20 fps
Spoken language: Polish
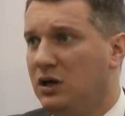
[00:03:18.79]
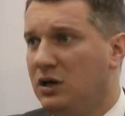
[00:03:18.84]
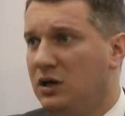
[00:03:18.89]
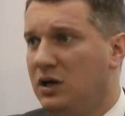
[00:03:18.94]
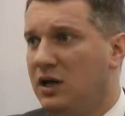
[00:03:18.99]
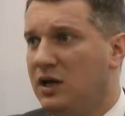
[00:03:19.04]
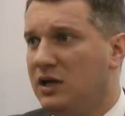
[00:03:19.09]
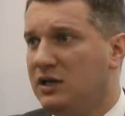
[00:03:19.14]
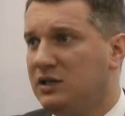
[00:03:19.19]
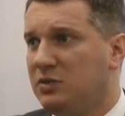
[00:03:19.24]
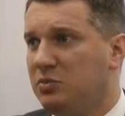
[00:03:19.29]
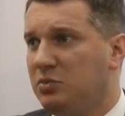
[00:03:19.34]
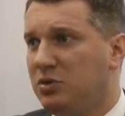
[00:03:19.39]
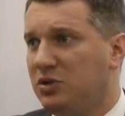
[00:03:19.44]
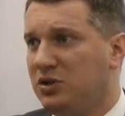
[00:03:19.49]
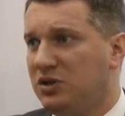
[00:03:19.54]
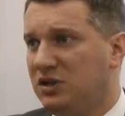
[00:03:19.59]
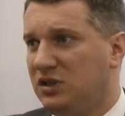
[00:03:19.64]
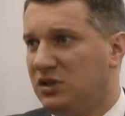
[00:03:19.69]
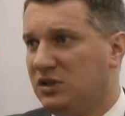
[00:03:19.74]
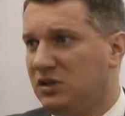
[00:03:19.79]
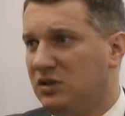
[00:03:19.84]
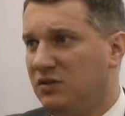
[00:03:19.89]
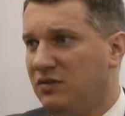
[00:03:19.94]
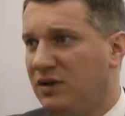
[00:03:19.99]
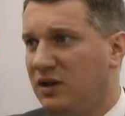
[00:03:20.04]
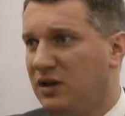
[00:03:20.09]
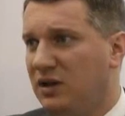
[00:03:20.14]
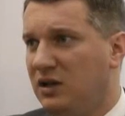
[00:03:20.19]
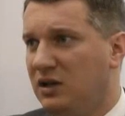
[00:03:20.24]
nie jest
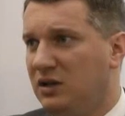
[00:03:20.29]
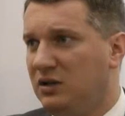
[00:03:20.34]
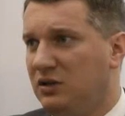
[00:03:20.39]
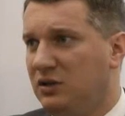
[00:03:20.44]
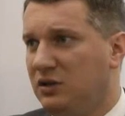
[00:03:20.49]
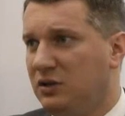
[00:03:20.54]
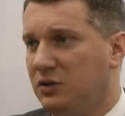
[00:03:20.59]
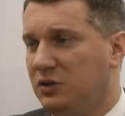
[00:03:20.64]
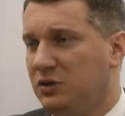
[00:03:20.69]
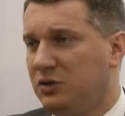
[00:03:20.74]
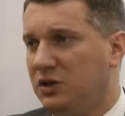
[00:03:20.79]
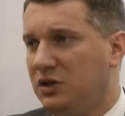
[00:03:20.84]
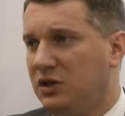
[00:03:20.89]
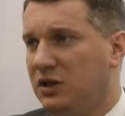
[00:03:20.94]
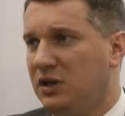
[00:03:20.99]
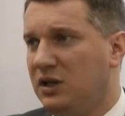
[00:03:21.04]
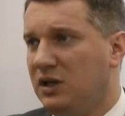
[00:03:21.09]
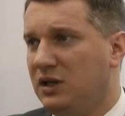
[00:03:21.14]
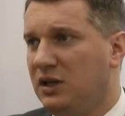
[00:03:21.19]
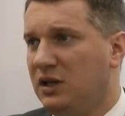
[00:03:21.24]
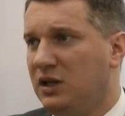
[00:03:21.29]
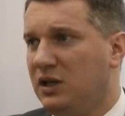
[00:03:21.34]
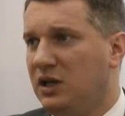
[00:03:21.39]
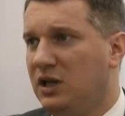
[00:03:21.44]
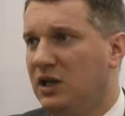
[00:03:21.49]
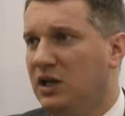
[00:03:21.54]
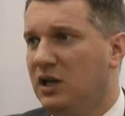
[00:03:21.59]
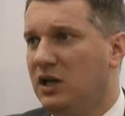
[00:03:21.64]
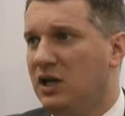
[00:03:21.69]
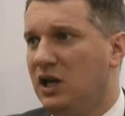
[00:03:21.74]
przystosowany, do tego się nie nadaje,